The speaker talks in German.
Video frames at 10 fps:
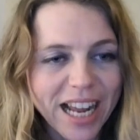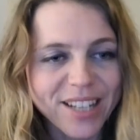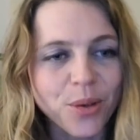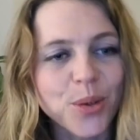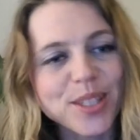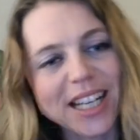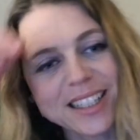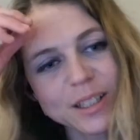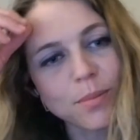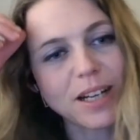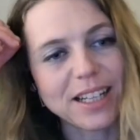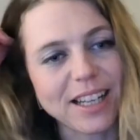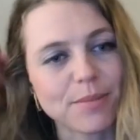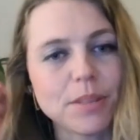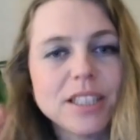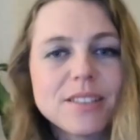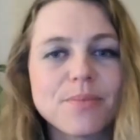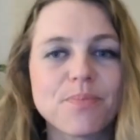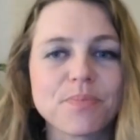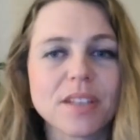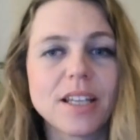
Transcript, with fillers: und eine hohe Skalierbarkeit bieten.